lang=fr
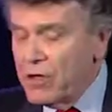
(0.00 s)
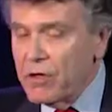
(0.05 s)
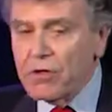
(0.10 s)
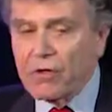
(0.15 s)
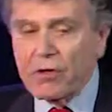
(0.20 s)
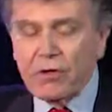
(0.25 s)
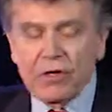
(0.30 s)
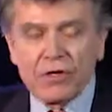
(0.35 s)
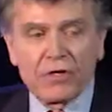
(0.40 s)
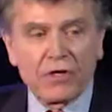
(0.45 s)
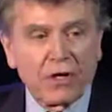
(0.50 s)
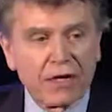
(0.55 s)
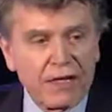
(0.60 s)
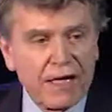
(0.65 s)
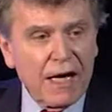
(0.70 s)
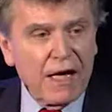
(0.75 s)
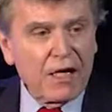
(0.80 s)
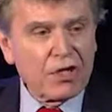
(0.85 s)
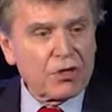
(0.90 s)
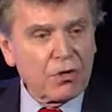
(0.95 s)
euh,
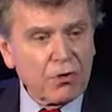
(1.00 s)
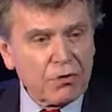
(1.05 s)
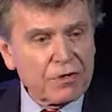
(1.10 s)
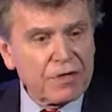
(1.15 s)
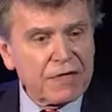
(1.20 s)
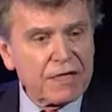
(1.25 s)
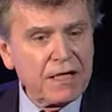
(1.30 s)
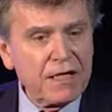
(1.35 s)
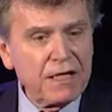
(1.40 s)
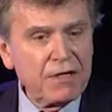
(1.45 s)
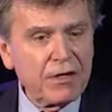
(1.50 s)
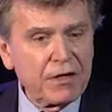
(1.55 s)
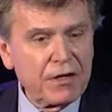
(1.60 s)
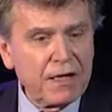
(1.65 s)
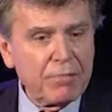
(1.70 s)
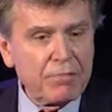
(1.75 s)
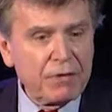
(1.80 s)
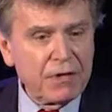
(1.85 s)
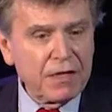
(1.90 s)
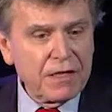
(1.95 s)
s'engagent aussi dans
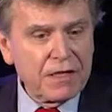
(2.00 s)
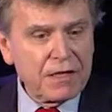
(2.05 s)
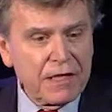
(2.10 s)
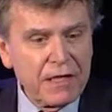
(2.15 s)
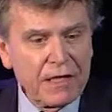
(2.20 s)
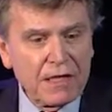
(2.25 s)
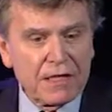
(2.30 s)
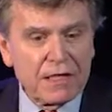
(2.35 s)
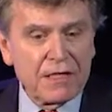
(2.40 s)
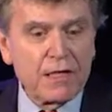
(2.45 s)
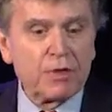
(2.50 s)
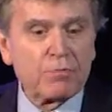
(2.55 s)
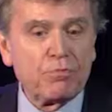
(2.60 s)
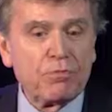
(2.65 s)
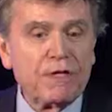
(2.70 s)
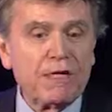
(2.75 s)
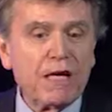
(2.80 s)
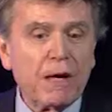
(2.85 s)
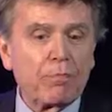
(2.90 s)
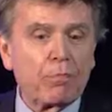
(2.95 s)
des politiques, si je
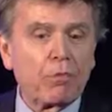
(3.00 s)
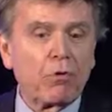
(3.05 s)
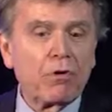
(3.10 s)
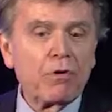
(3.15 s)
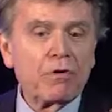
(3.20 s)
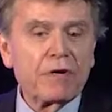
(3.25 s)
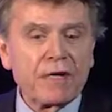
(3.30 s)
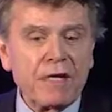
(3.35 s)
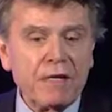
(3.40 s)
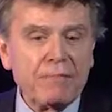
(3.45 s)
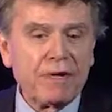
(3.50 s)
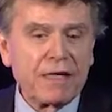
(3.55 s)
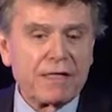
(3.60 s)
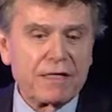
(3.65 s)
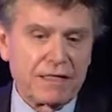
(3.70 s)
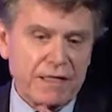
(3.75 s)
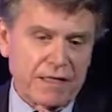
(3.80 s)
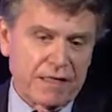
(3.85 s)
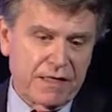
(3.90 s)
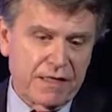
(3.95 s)
puis dire,
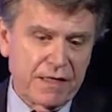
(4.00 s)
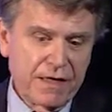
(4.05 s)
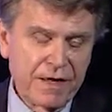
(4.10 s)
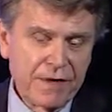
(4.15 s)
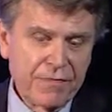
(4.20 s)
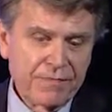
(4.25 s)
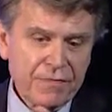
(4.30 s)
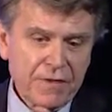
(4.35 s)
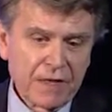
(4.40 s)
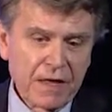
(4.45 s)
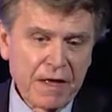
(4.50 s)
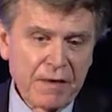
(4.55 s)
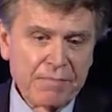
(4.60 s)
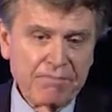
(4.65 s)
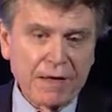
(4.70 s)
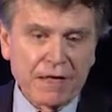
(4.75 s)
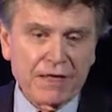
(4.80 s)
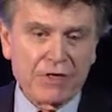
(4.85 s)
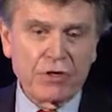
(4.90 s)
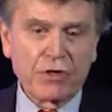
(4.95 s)
pro-climatiques.
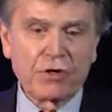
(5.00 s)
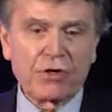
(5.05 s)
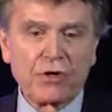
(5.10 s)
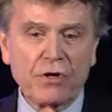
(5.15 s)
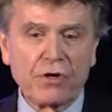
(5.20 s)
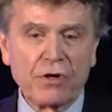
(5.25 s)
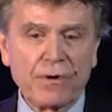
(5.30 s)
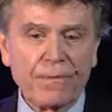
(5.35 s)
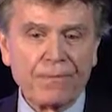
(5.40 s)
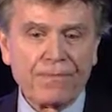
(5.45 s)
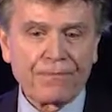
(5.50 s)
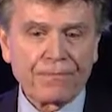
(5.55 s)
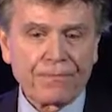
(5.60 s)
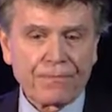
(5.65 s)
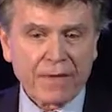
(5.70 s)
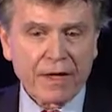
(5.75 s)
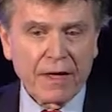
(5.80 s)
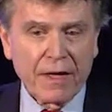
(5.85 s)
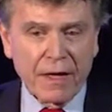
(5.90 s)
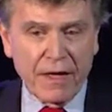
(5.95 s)
Parce que
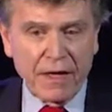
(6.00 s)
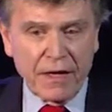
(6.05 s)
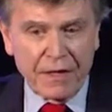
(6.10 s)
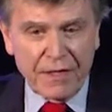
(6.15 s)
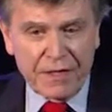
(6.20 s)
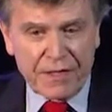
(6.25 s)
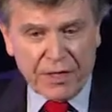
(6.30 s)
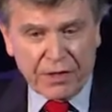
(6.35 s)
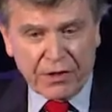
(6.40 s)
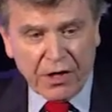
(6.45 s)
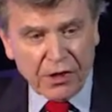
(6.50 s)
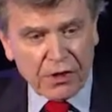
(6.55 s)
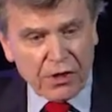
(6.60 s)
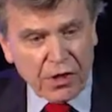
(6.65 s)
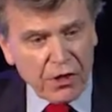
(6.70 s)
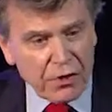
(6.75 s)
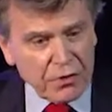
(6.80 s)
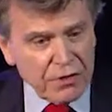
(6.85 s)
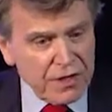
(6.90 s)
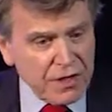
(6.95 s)
c'est
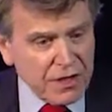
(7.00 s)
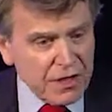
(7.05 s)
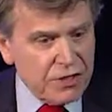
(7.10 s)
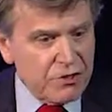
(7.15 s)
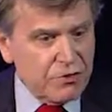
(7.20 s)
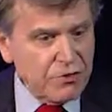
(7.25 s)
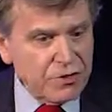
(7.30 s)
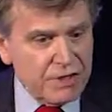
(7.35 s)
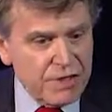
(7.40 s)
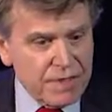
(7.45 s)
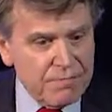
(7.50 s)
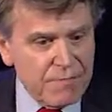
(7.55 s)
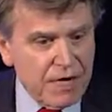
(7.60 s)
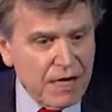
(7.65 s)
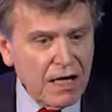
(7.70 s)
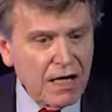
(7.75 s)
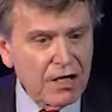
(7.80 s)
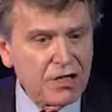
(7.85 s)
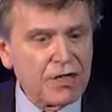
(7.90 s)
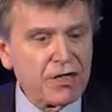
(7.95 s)
encore une question
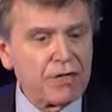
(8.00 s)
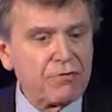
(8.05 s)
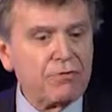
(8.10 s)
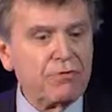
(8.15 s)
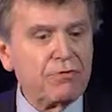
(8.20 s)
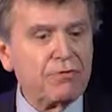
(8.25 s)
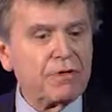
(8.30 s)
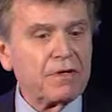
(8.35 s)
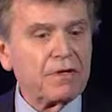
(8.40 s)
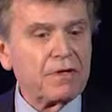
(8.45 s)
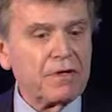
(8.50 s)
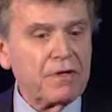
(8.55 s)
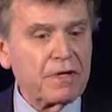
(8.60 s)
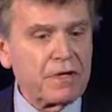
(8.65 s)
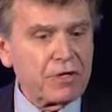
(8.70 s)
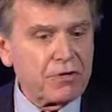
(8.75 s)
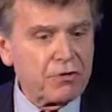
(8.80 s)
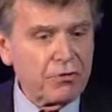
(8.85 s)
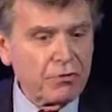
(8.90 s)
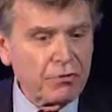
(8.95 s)
d'image, c'est une
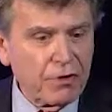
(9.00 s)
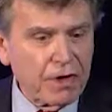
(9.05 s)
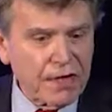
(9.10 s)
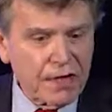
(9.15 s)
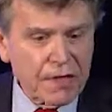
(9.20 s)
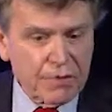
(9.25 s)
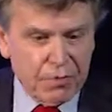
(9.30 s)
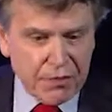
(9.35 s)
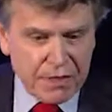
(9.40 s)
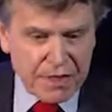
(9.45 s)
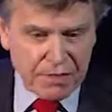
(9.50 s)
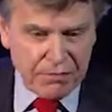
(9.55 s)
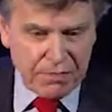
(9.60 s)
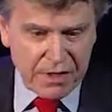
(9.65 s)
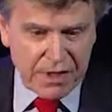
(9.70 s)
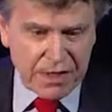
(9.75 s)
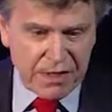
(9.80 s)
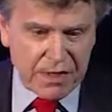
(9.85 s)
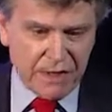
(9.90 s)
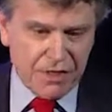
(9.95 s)
question de
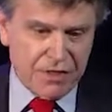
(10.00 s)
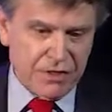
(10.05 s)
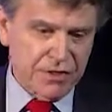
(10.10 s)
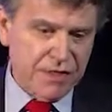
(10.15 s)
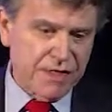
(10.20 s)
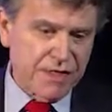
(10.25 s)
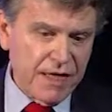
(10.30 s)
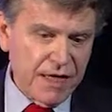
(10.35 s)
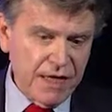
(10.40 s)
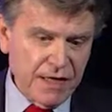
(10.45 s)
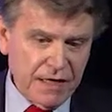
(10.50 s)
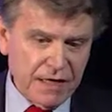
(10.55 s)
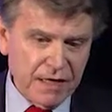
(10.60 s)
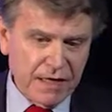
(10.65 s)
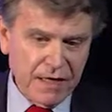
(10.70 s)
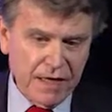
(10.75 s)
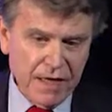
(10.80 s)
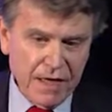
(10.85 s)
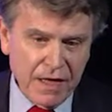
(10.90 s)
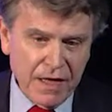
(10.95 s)
responsabilité
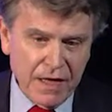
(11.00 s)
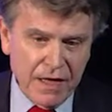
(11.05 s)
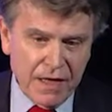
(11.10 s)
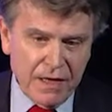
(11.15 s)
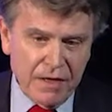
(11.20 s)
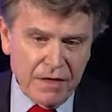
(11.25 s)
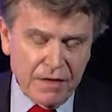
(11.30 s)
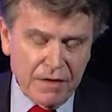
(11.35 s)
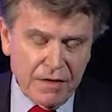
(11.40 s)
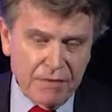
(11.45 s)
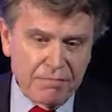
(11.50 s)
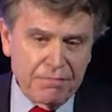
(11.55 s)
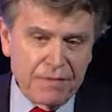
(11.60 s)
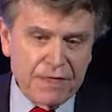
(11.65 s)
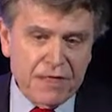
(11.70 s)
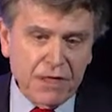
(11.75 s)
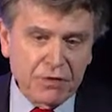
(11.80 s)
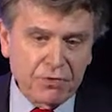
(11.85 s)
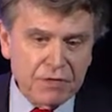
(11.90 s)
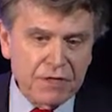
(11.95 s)
sociale. Euh, mais
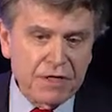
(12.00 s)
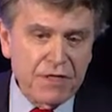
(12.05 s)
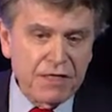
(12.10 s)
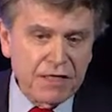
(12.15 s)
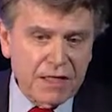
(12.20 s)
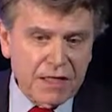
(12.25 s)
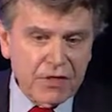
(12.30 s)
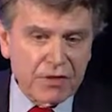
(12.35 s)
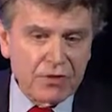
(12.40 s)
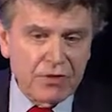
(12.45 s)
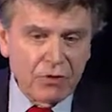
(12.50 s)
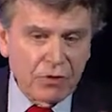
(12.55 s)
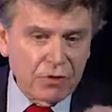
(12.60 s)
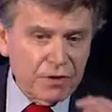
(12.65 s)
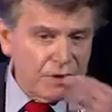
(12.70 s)
c'est aussi une question